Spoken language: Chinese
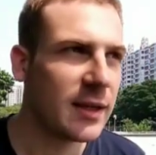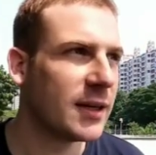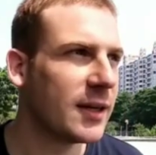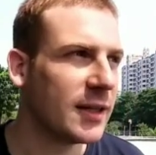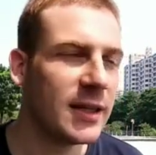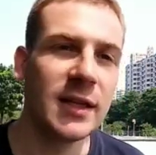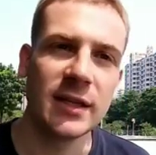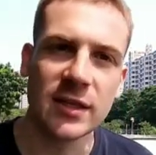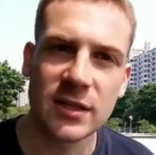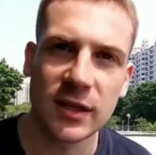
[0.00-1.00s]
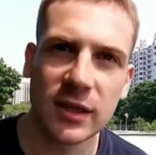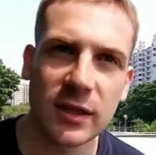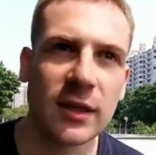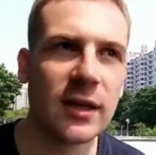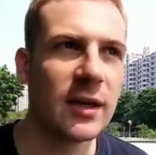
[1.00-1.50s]
你可以听你的声音，
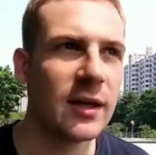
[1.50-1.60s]
你可